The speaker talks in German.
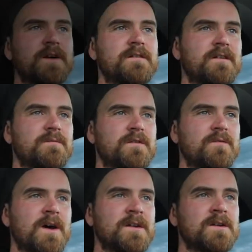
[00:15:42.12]
fahre jetzt erstmal
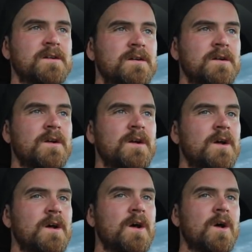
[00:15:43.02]
zum Andi,
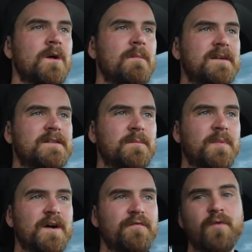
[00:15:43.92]
Mach dann ein
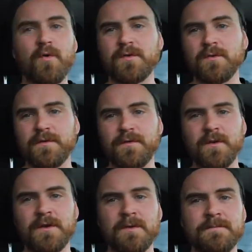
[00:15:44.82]
paar Fotos
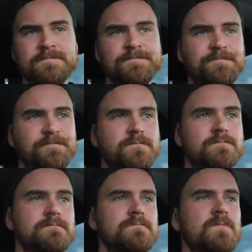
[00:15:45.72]
von ihm
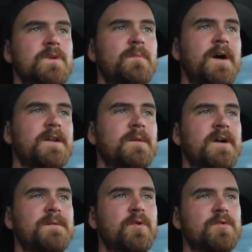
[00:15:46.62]
bei der
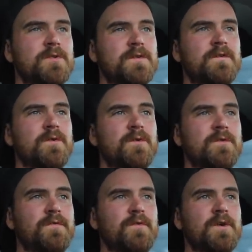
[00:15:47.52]

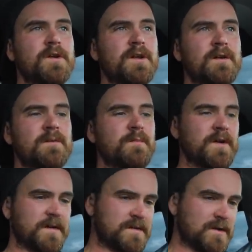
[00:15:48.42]
Baitproduktion für einen
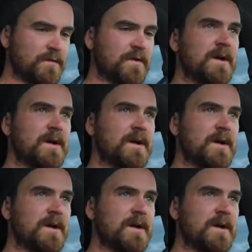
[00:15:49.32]
Bericht auf